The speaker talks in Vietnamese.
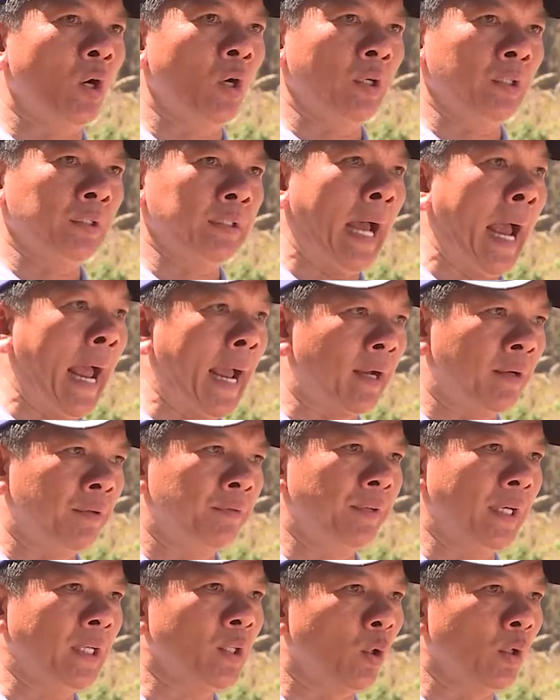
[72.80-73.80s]
còn than,
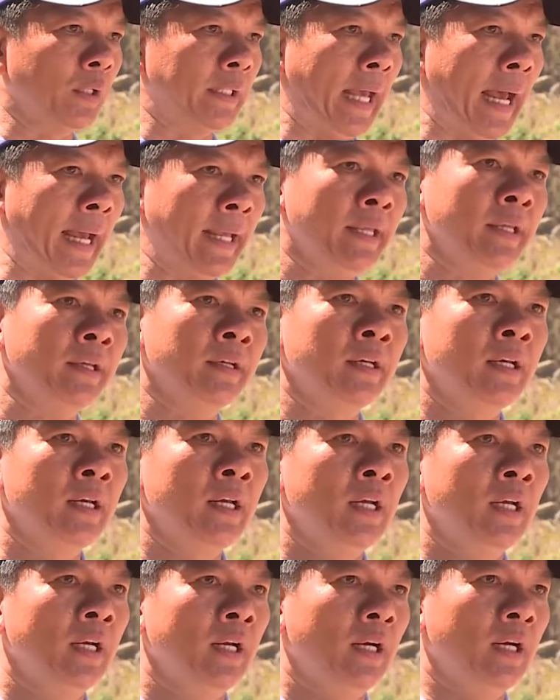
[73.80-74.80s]
vẫn còn cháy.
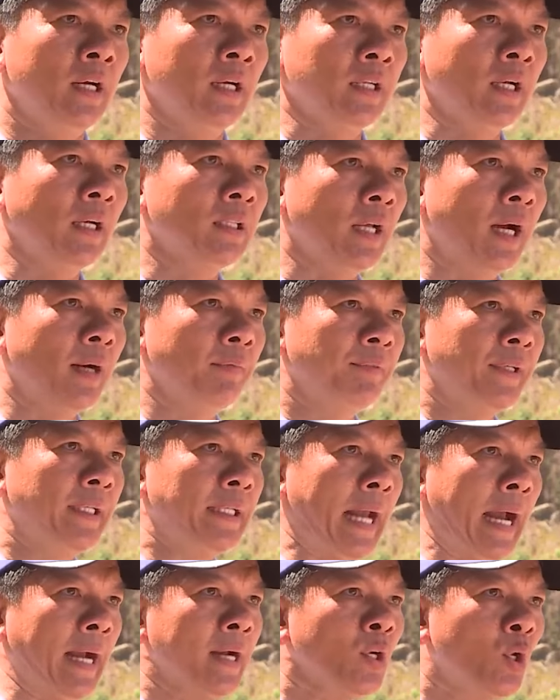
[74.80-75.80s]
À, kết hợp
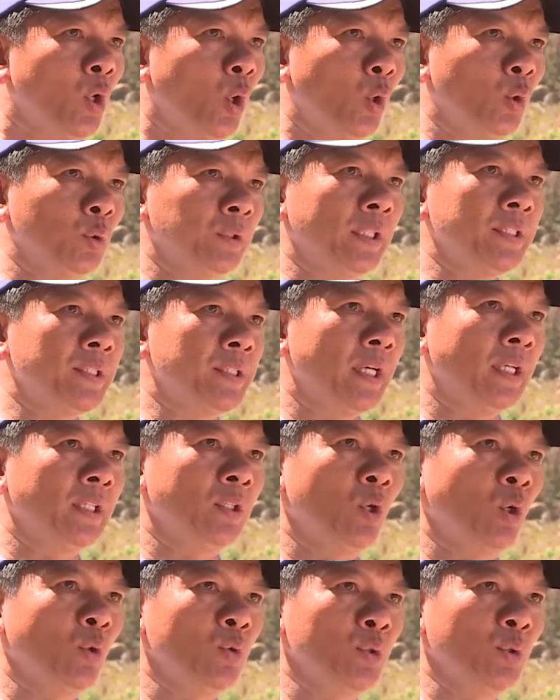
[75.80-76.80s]
với nắng khô từ
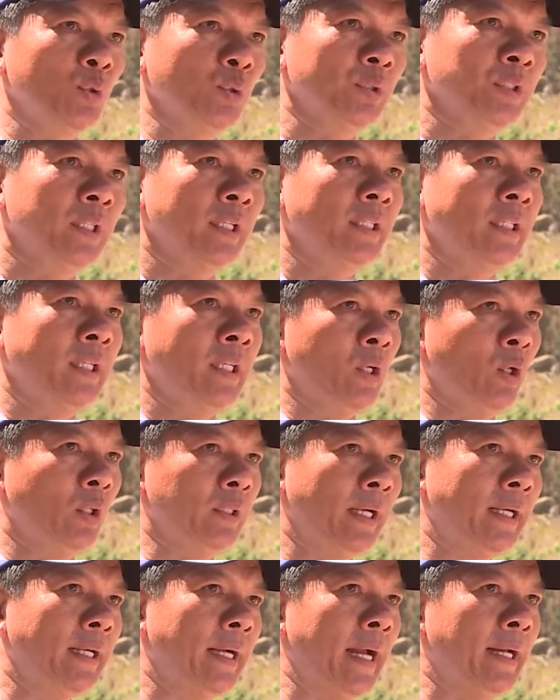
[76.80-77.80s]
trên khô xuống thì
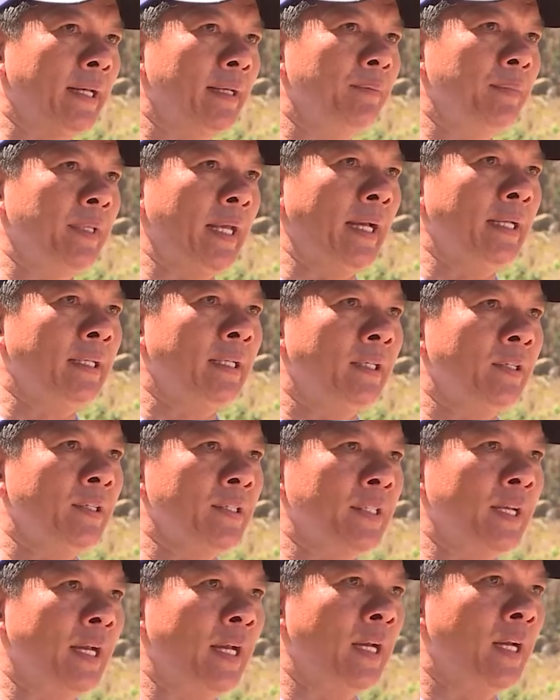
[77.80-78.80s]
có thể các điểm cháy này
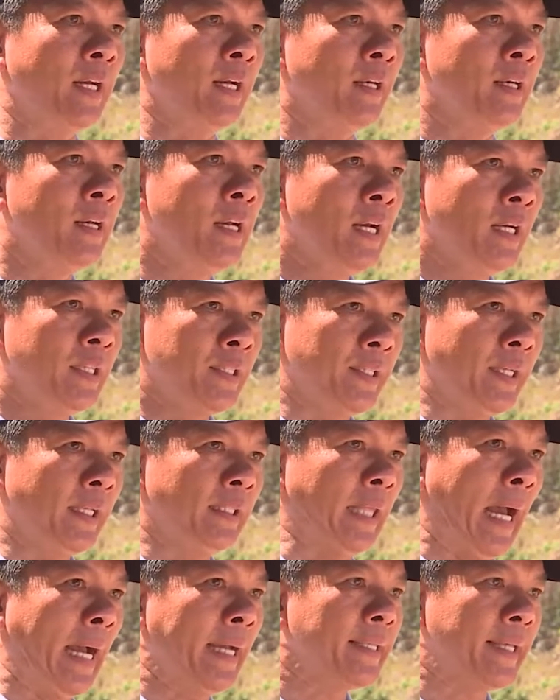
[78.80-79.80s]
nó sẽ
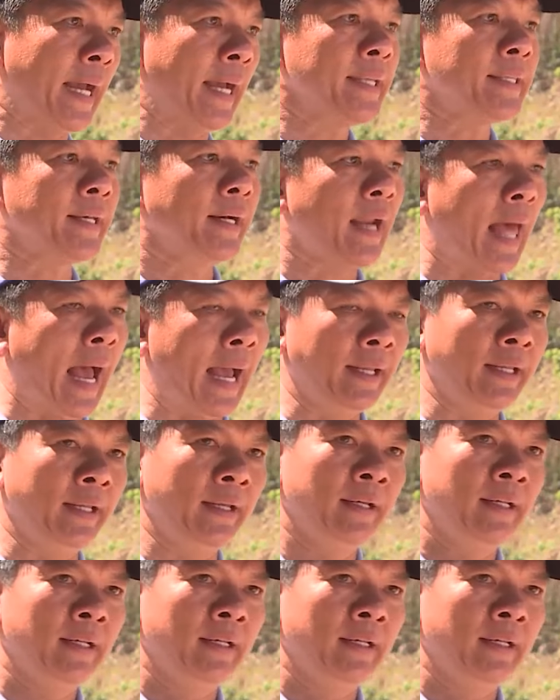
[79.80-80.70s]
sẽ tái cháy trở lại.